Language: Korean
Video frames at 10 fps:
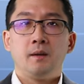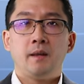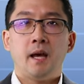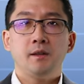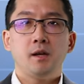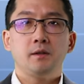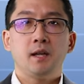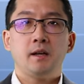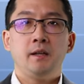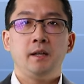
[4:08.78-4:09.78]

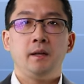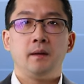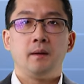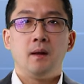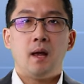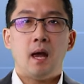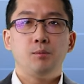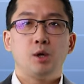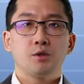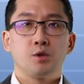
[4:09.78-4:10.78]
네안데르탈인이
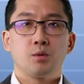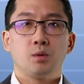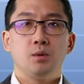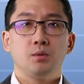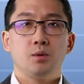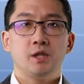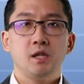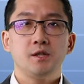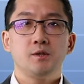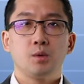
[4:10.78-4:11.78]
해부학적으로 또
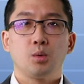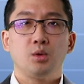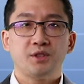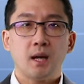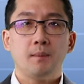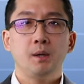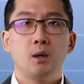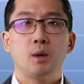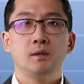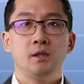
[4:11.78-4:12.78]
실질적으로
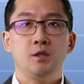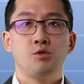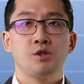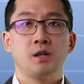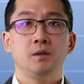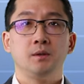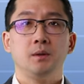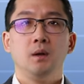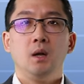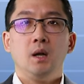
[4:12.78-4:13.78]
사람이라고 하는 이 주장은
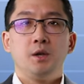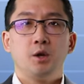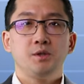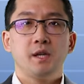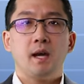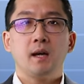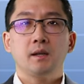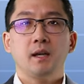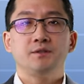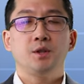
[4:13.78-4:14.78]
현재
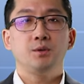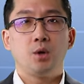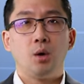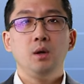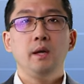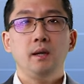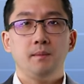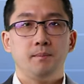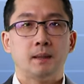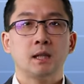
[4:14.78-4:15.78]
학계에서
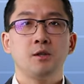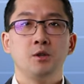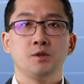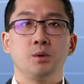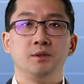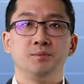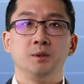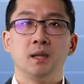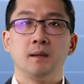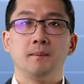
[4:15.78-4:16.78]
널리 받아들여지고
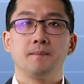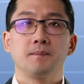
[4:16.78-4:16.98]
있습니다.